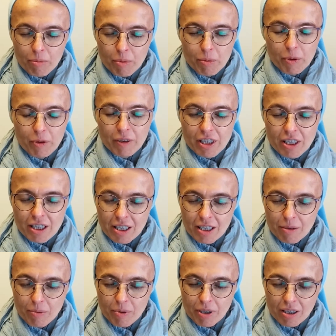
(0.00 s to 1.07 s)
Poprowadź
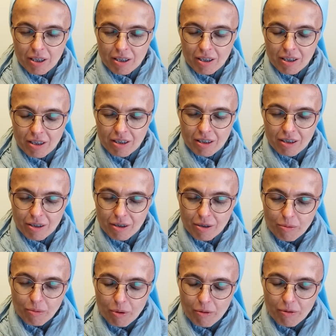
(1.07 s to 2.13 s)
nas przez e,
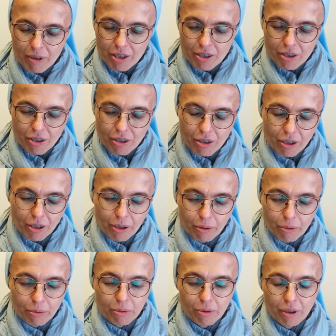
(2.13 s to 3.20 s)
słowa dzisiejszej
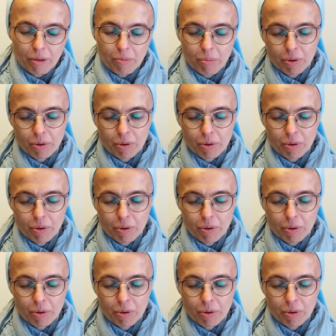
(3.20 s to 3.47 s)
liturgii,